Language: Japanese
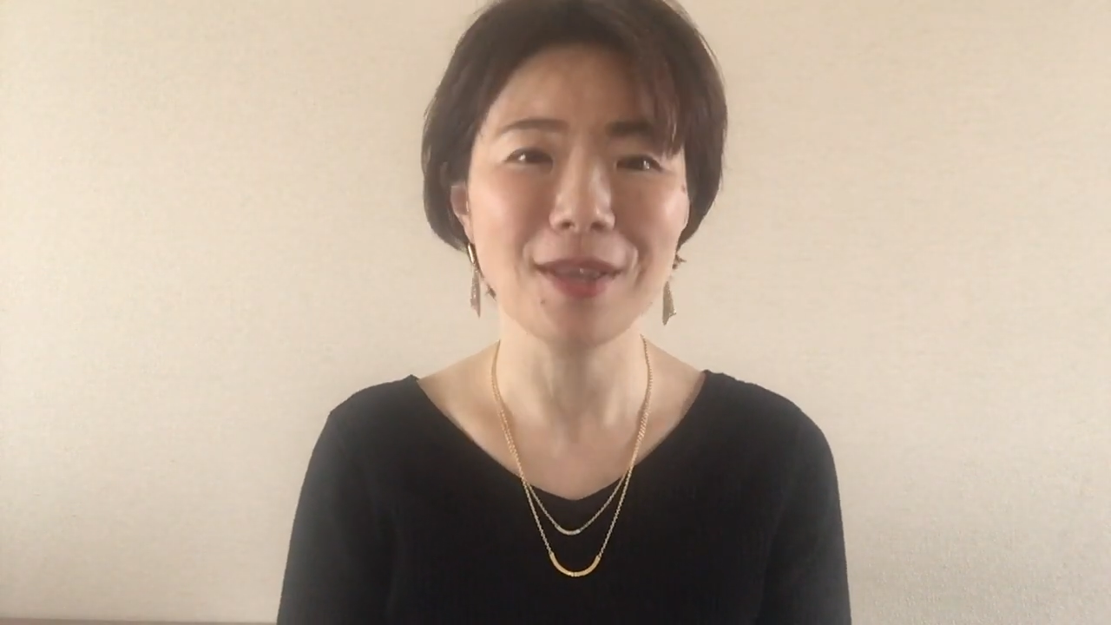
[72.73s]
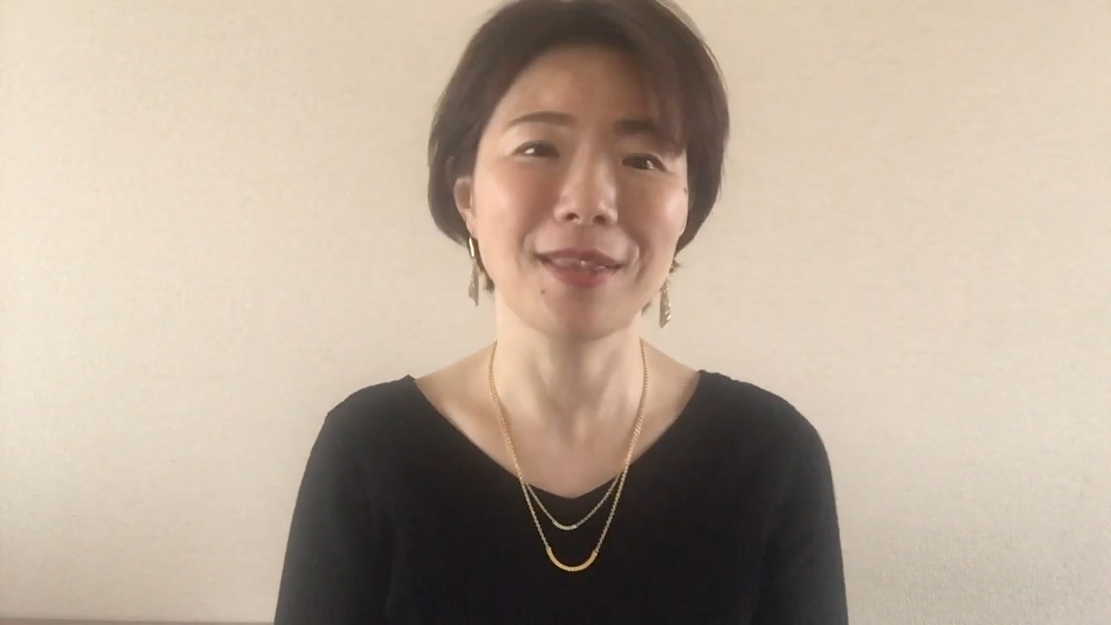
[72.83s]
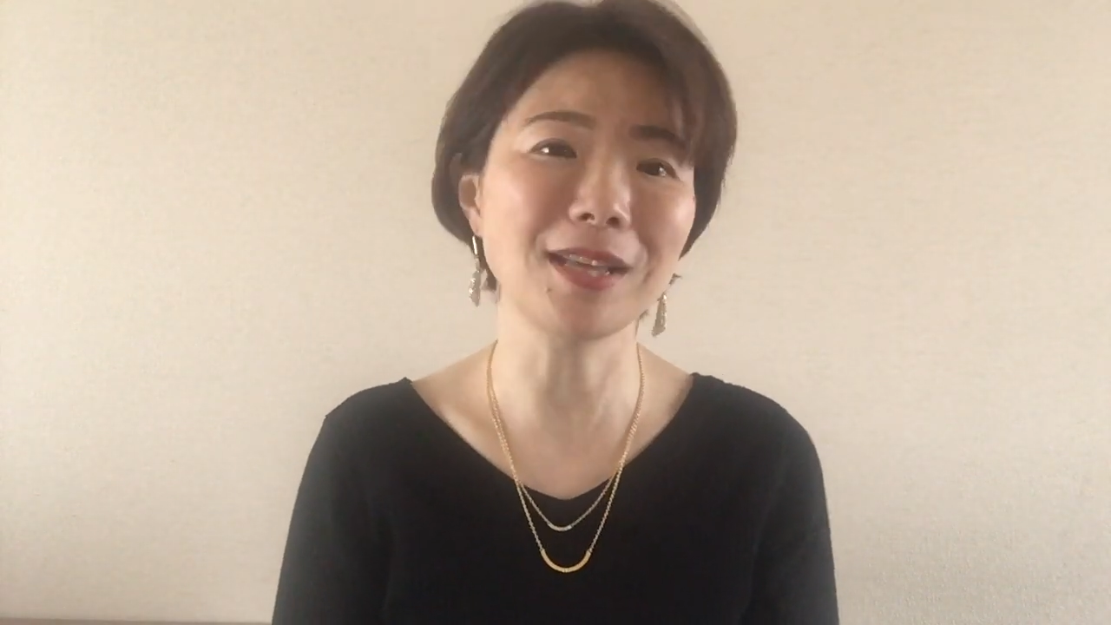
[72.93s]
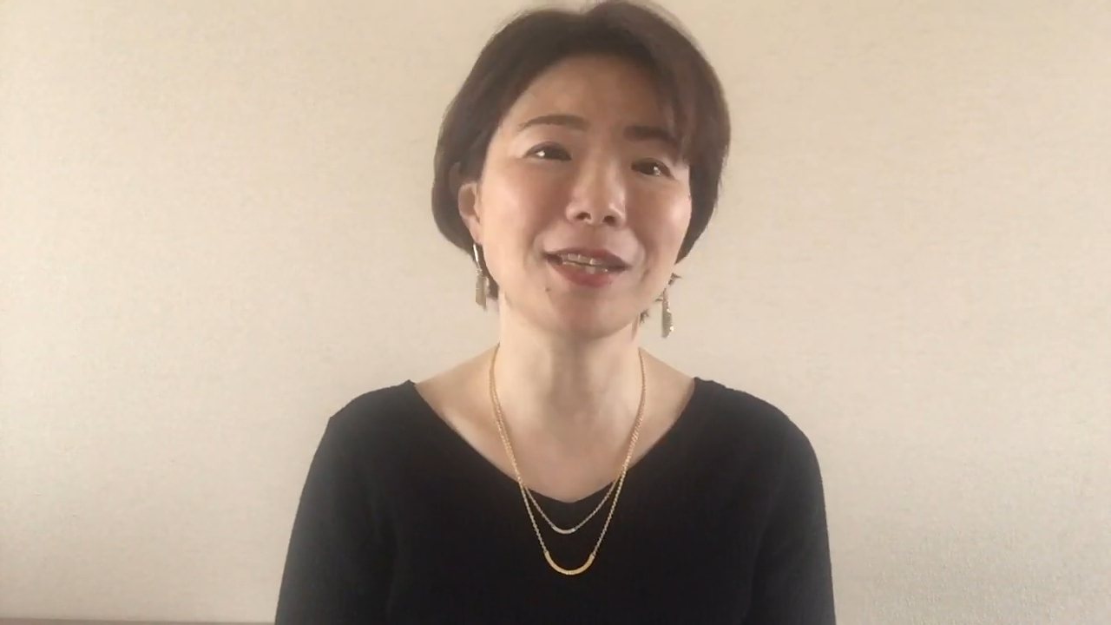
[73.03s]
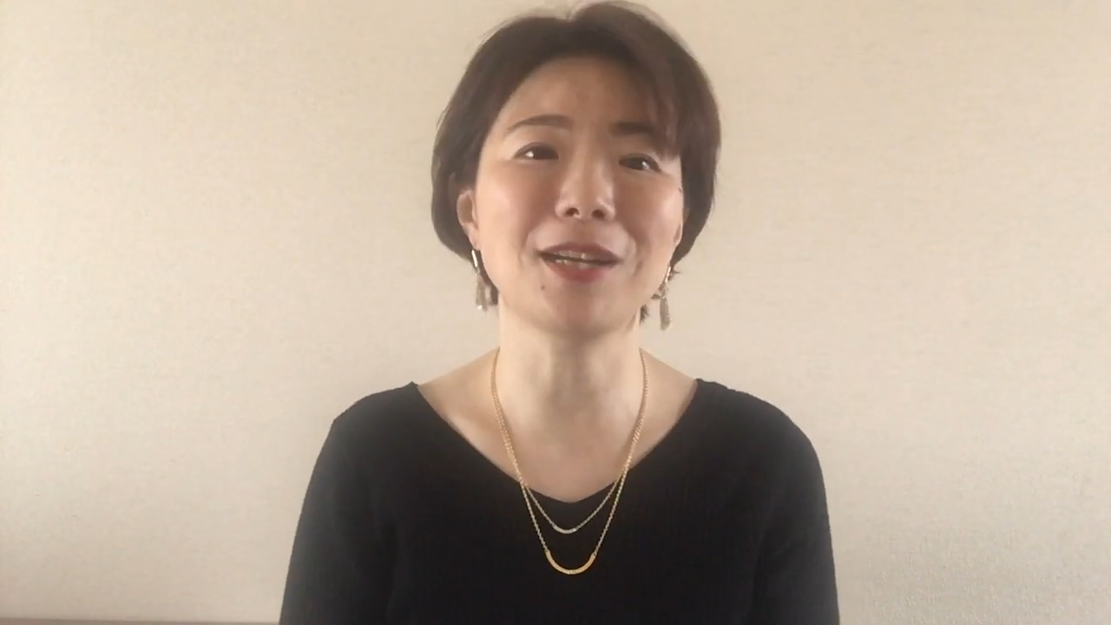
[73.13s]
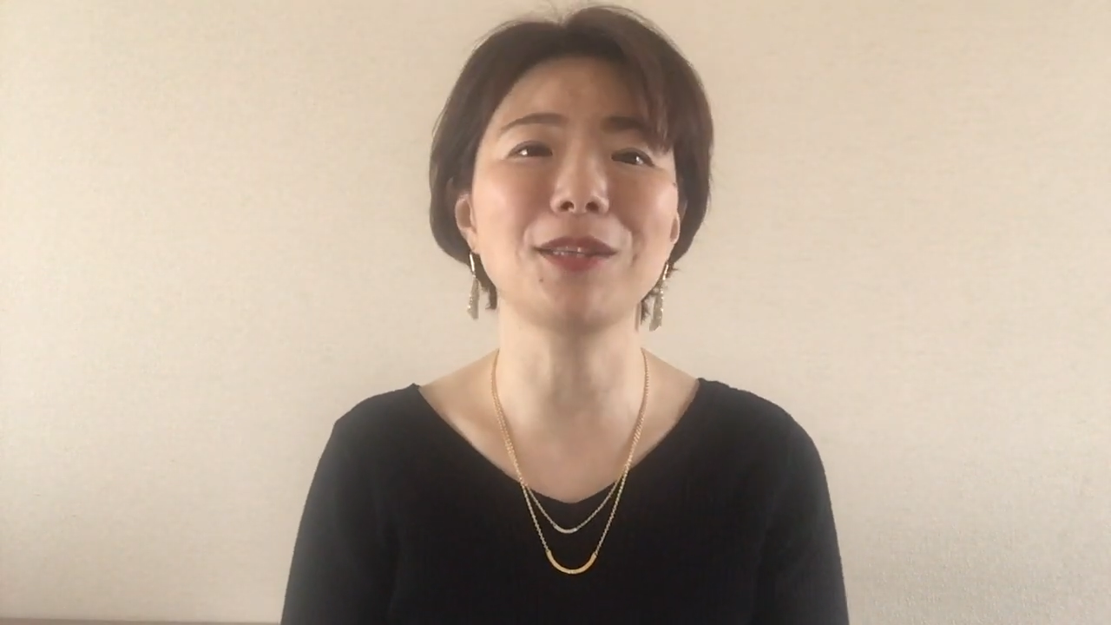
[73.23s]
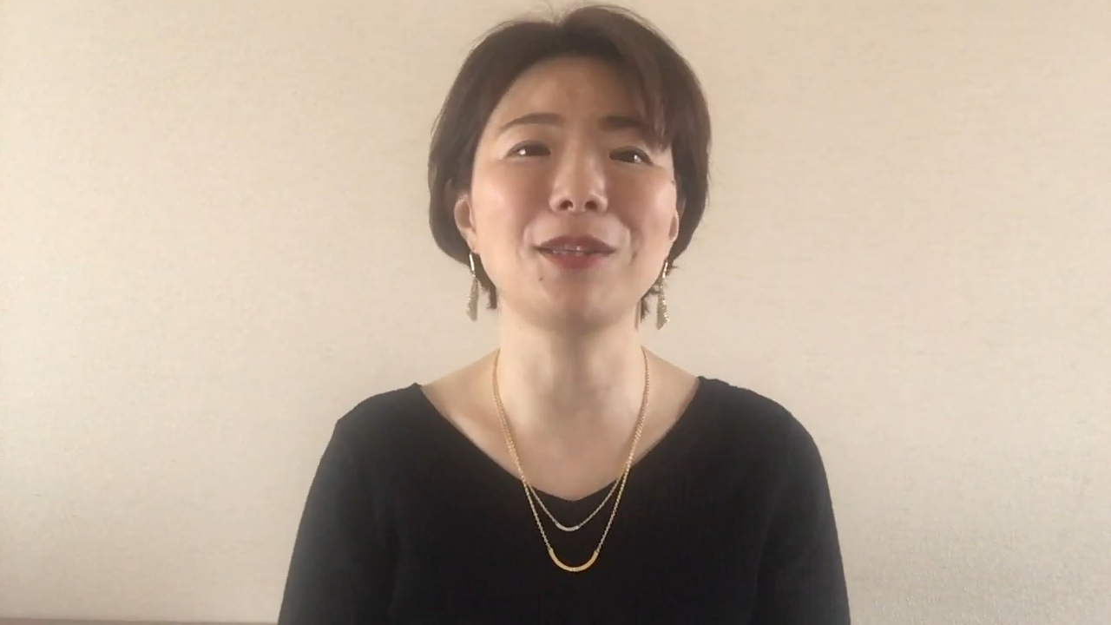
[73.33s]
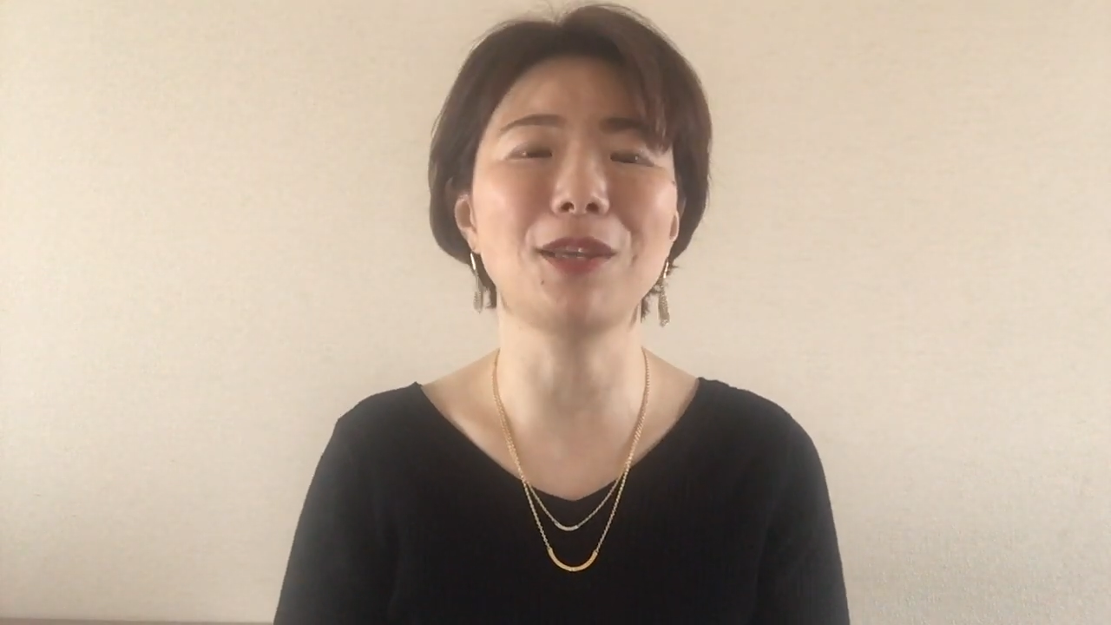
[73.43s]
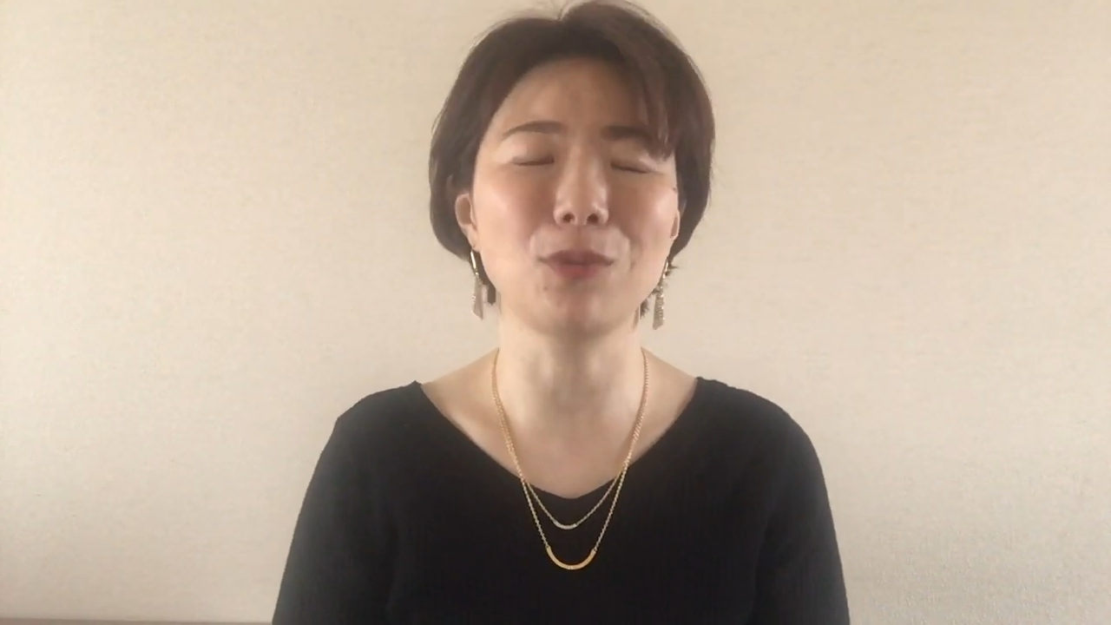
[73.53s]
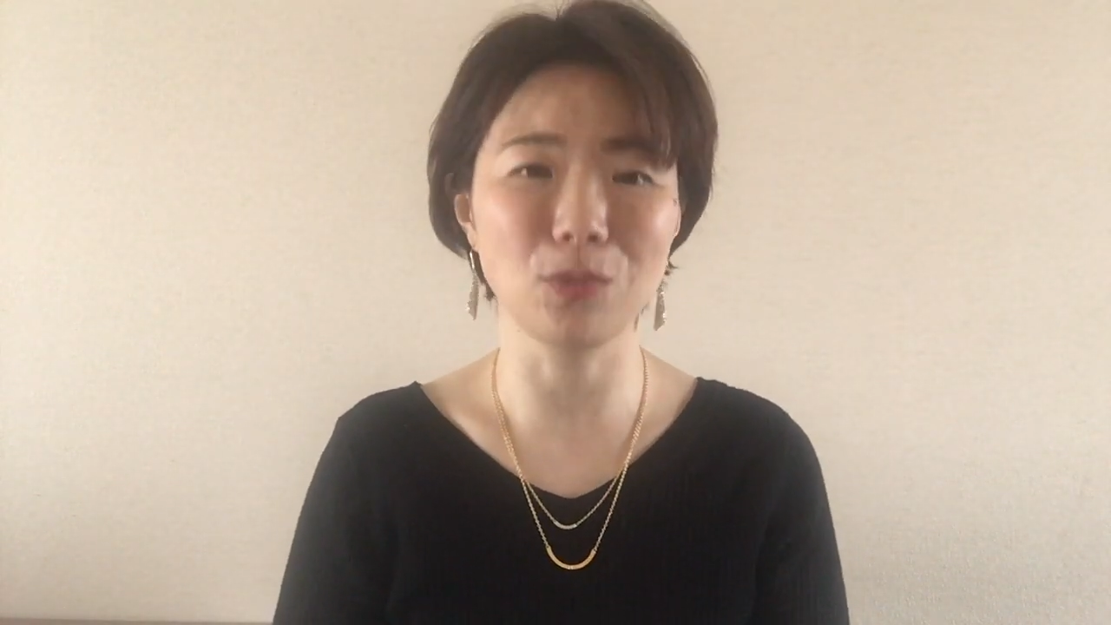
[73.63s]
なぜかっ
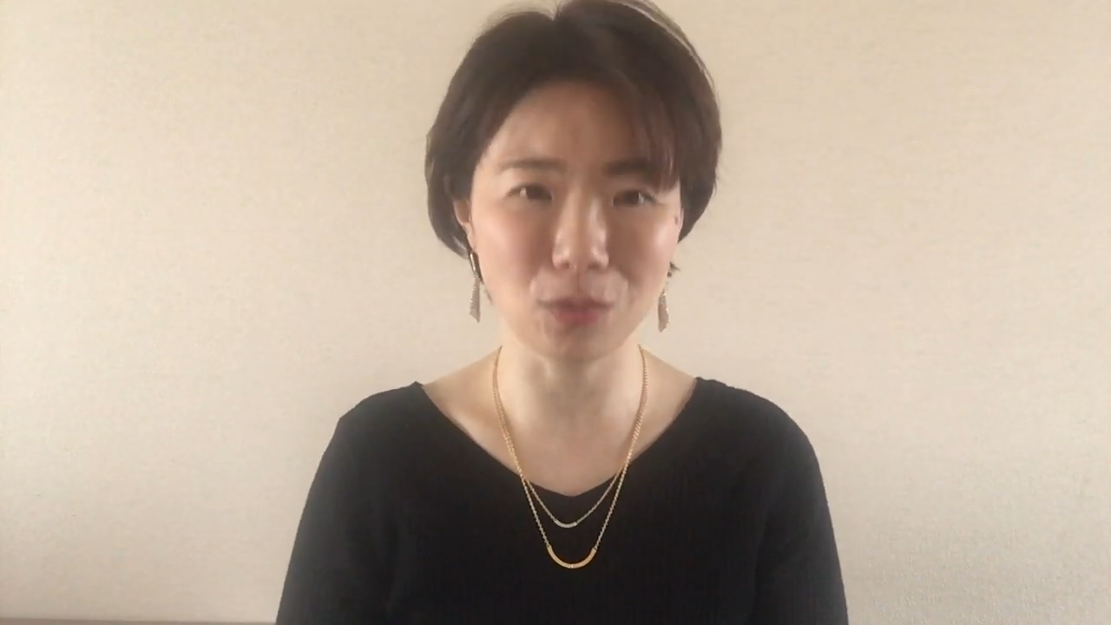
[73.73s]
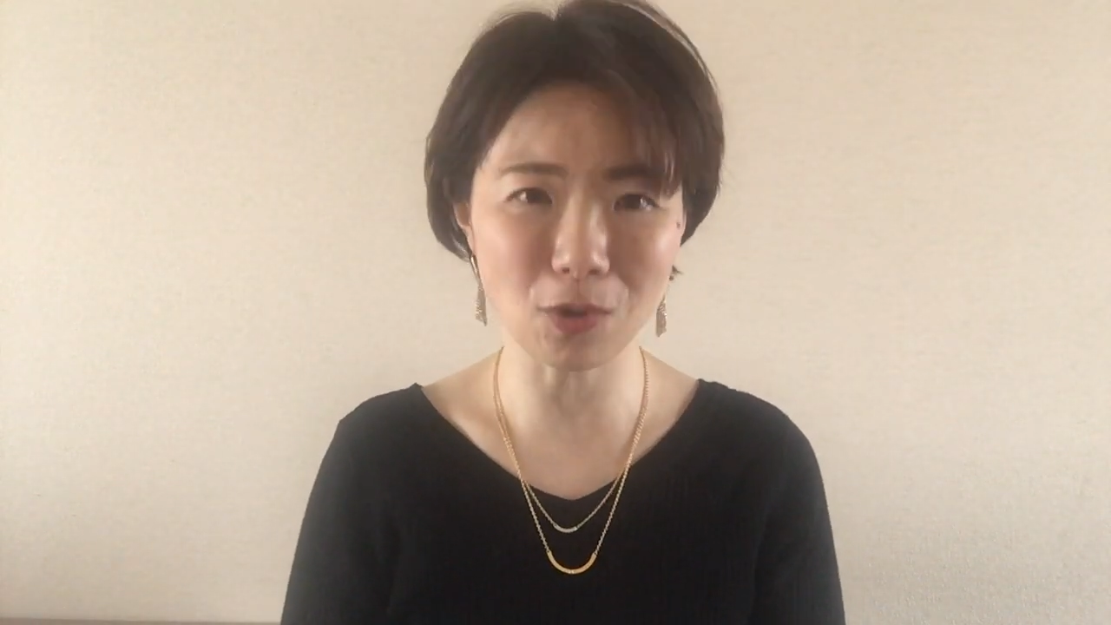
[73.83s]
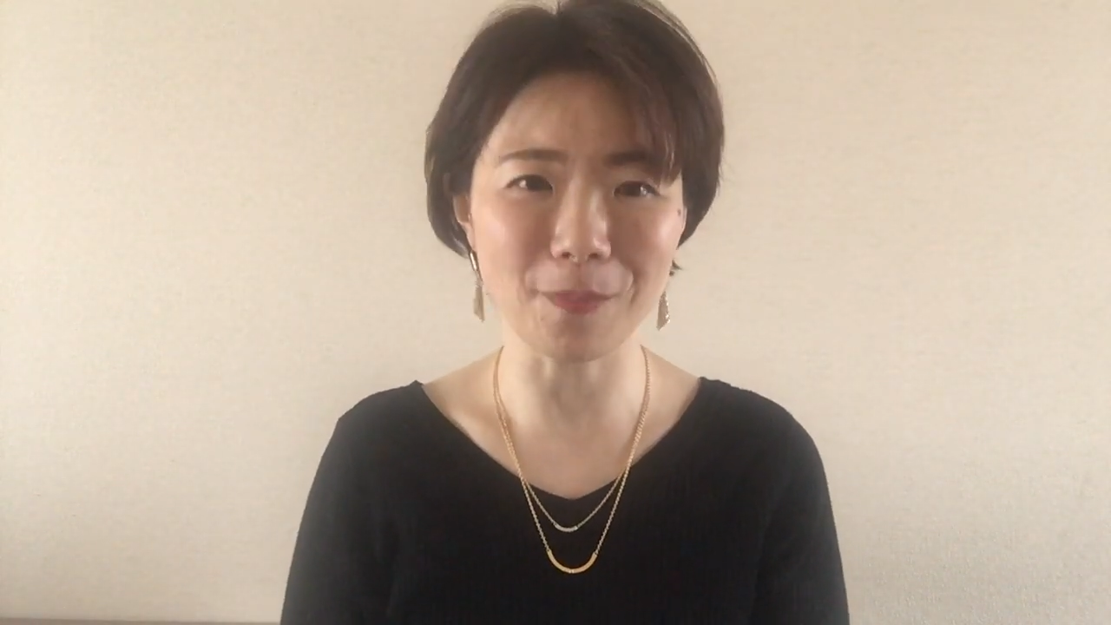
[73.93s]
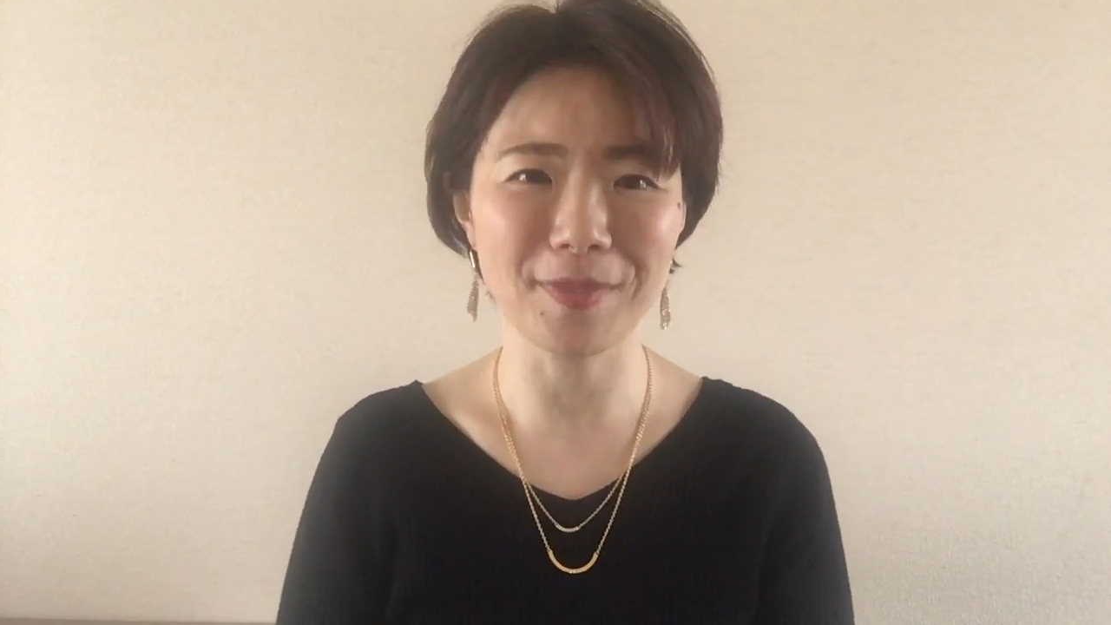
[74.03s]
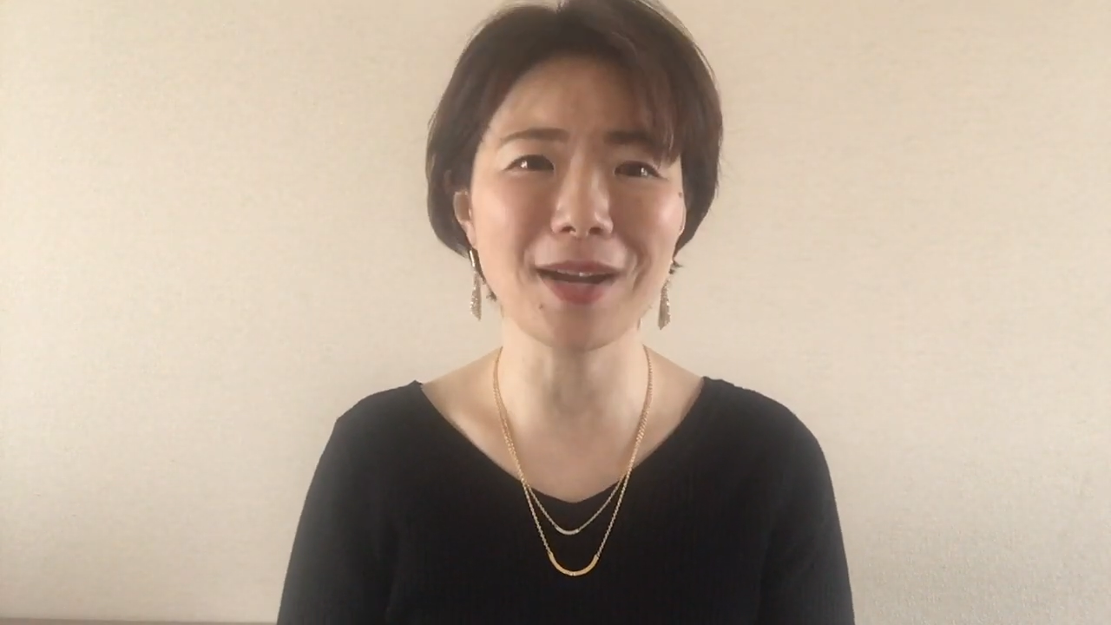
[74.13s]
ていうと